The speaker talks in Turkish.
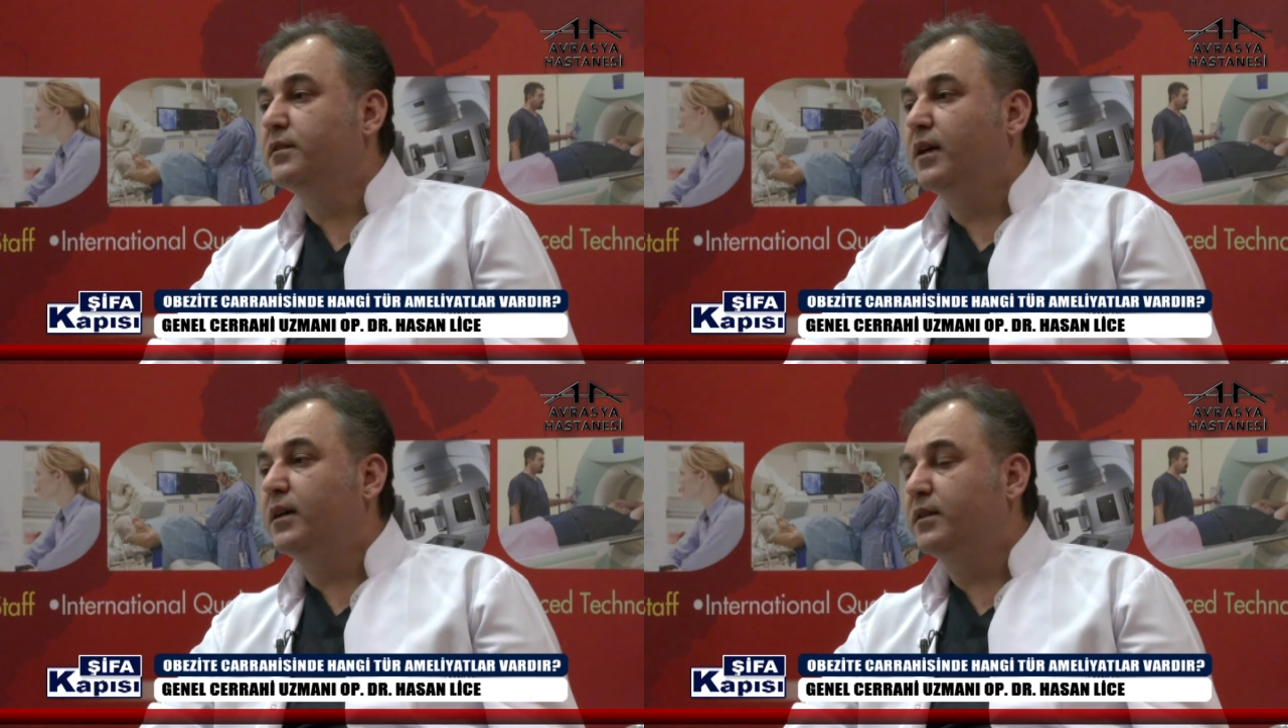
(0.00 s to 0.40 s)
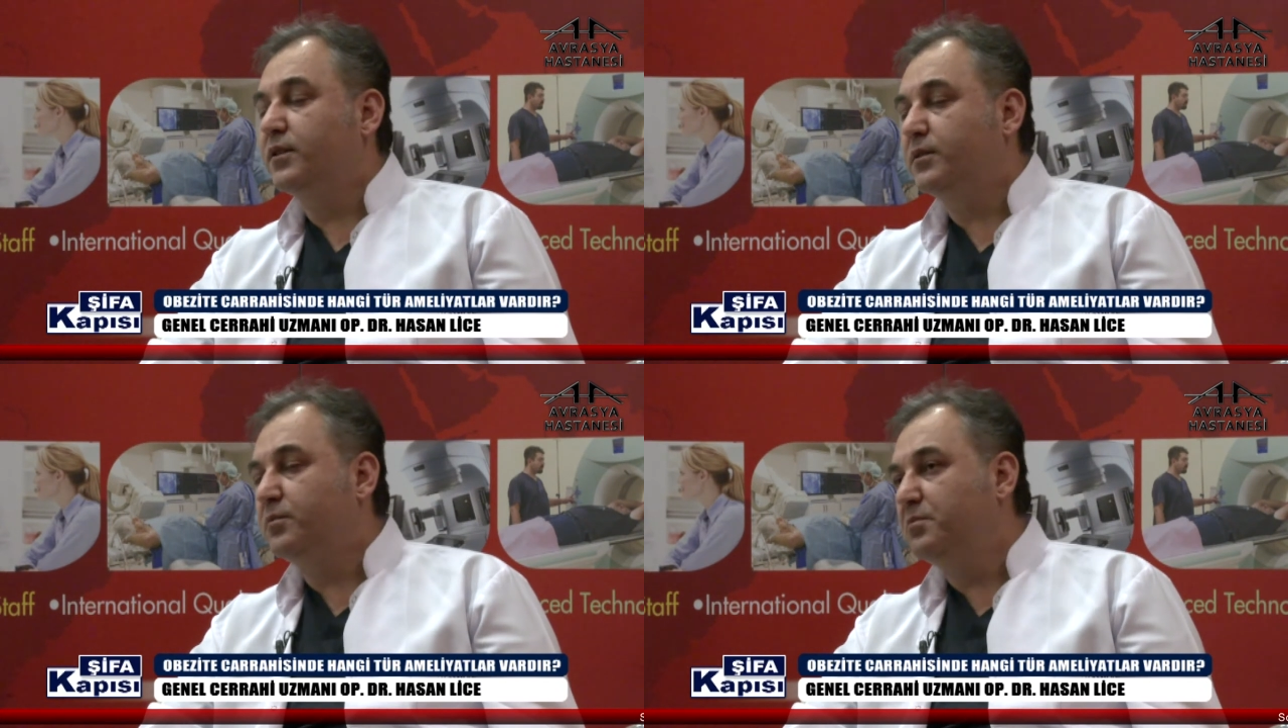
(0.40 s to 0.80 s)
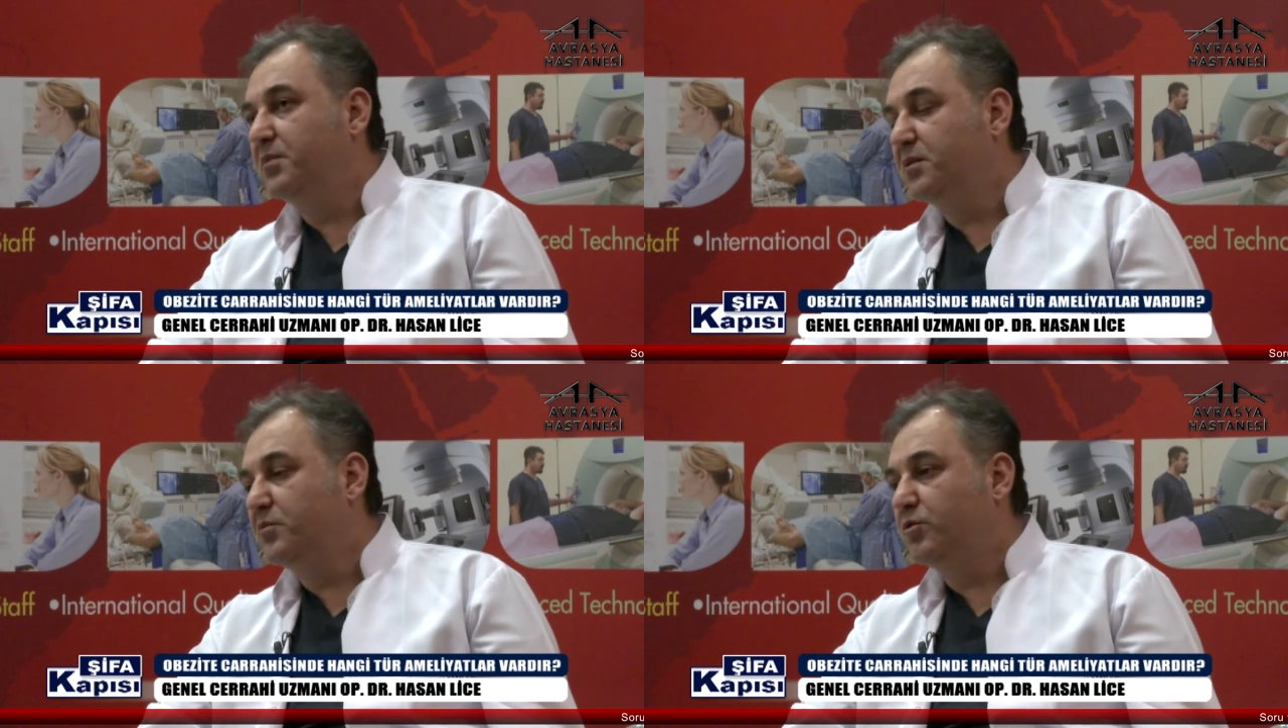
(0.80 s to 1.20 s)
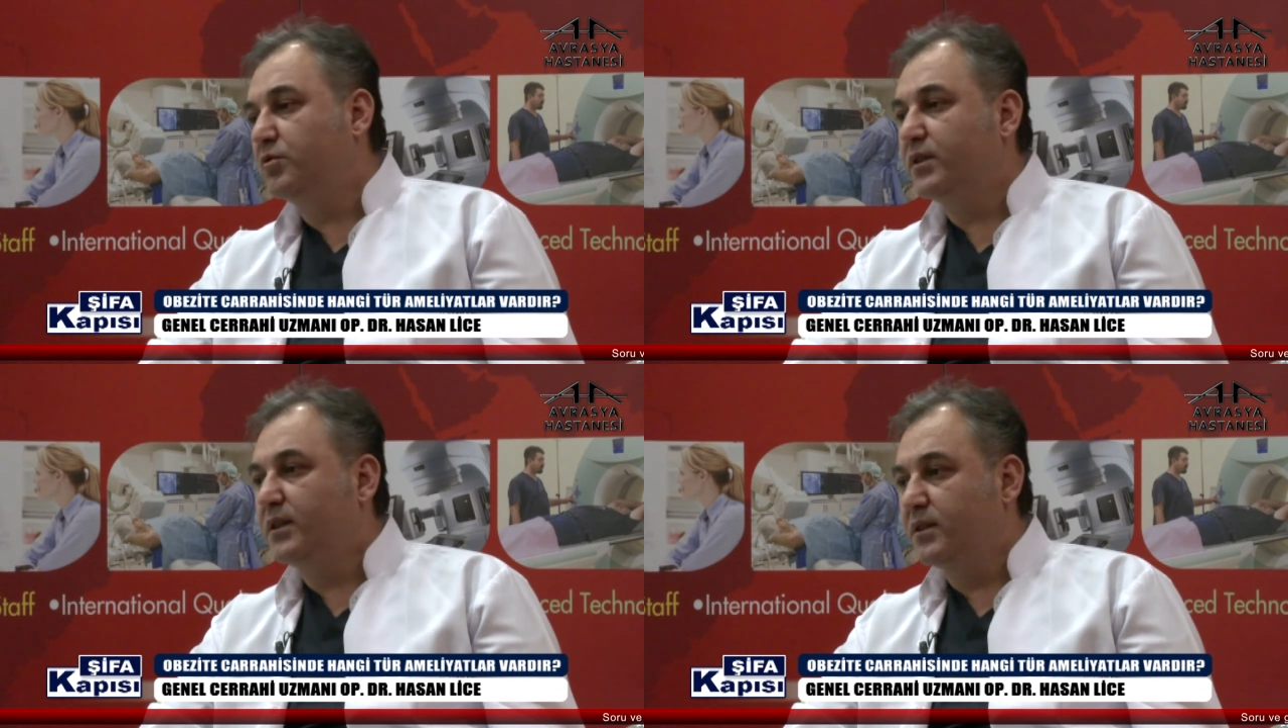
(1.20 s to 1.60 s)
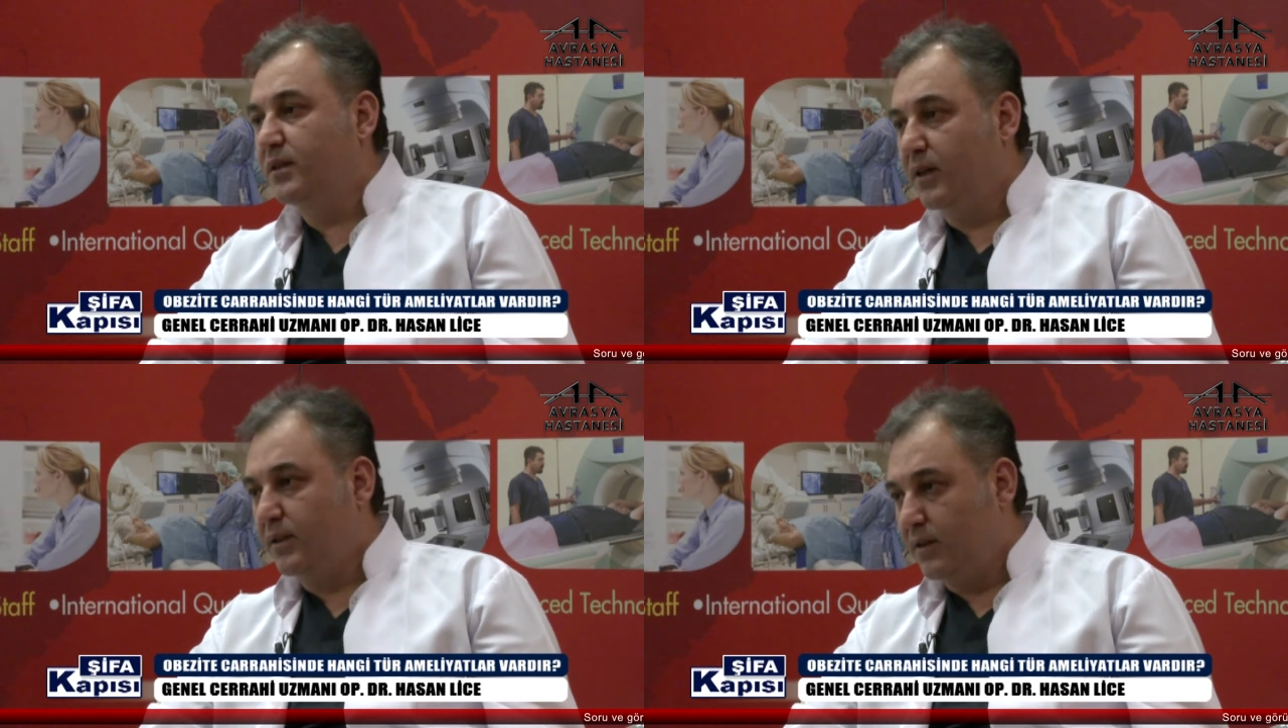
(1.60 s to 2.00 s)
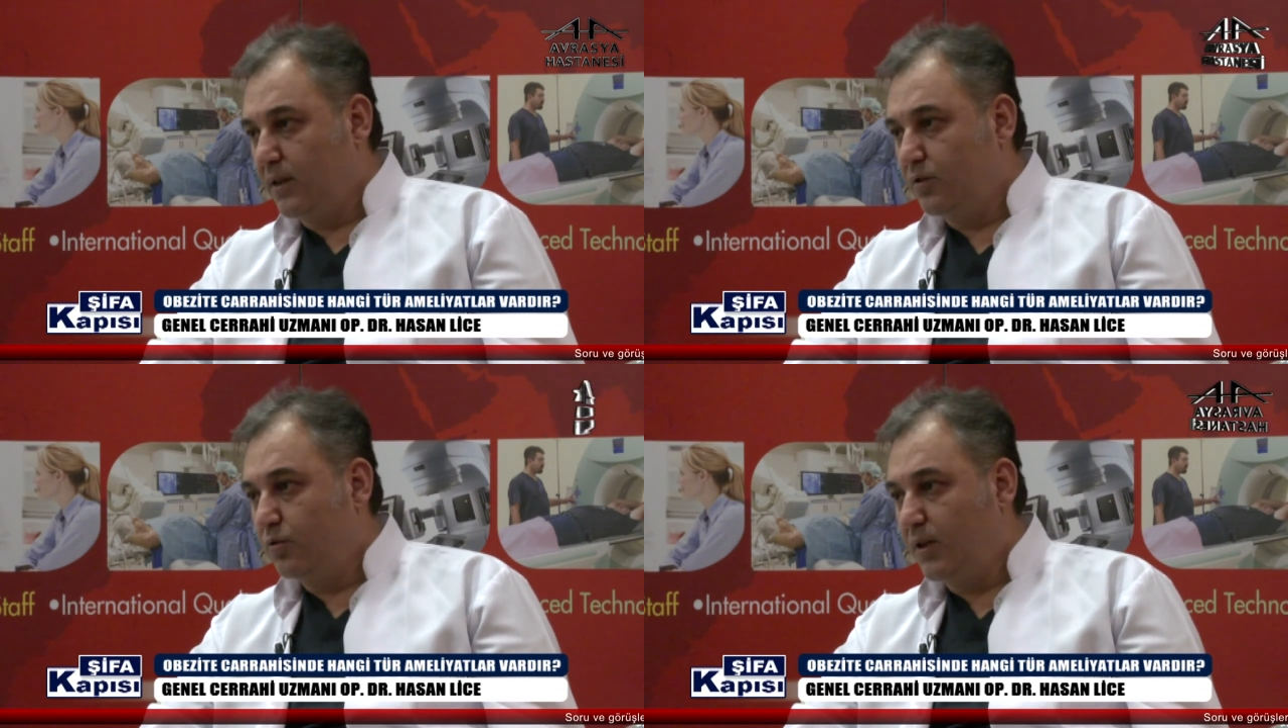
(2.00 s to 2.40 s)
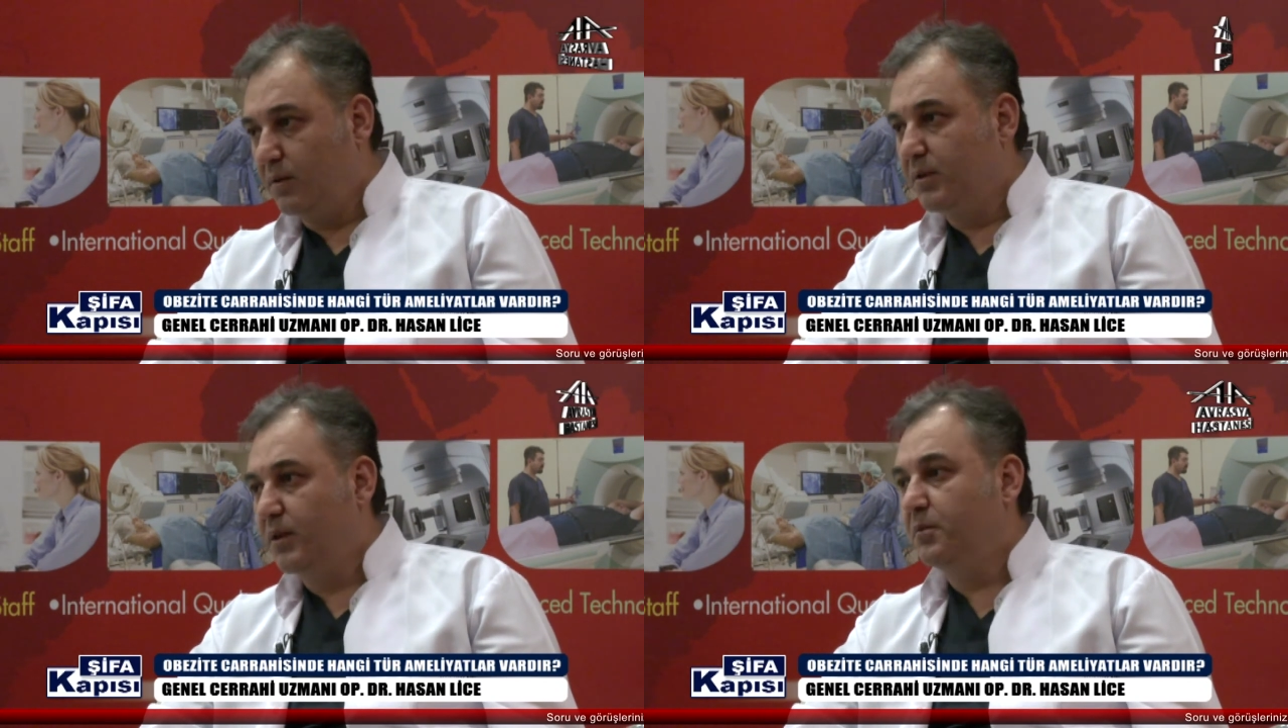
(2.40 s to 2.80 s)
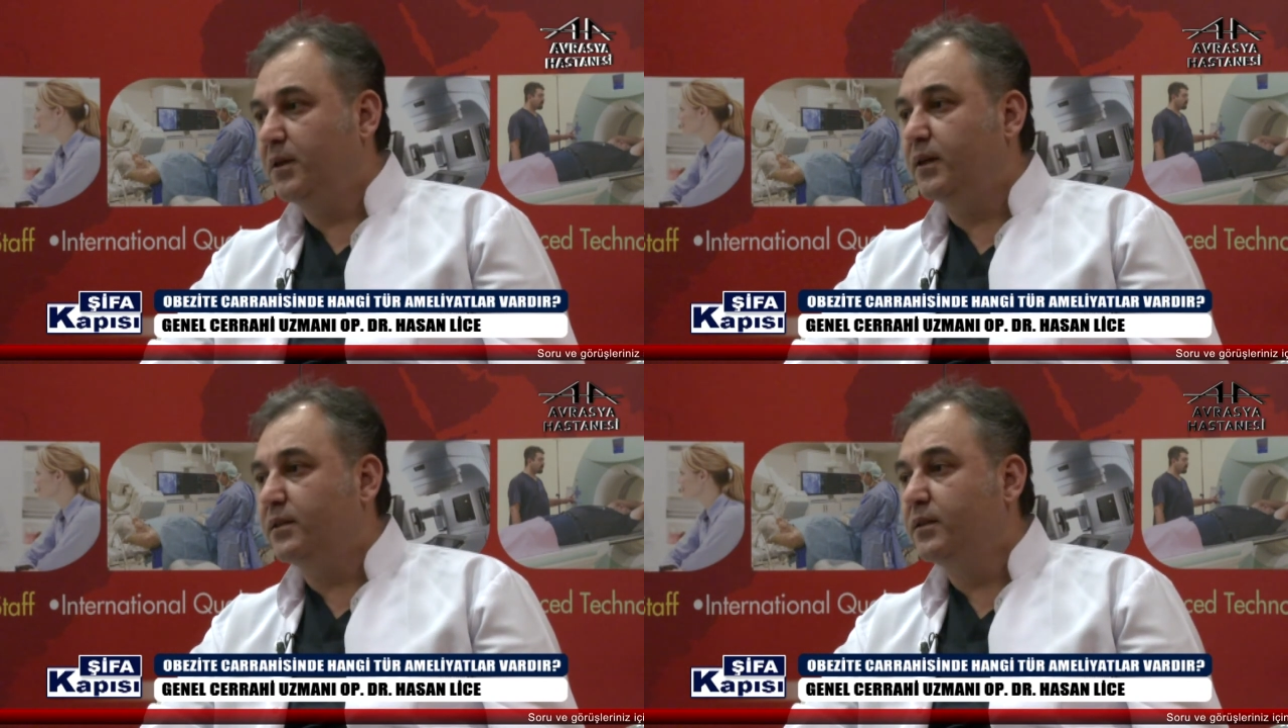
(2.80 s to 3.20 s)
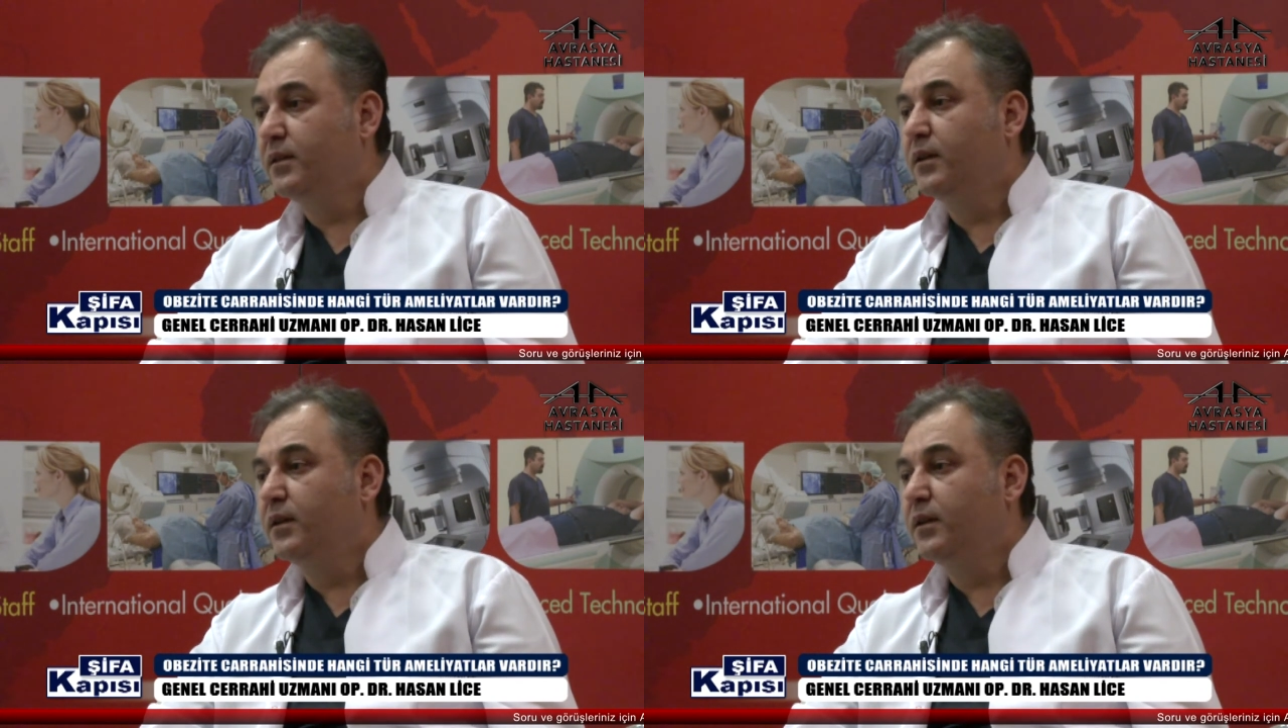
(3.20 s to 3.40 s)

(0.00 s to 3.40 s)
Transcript: yaklaşık 1,5-2 saat kadar süren bir ameliyat.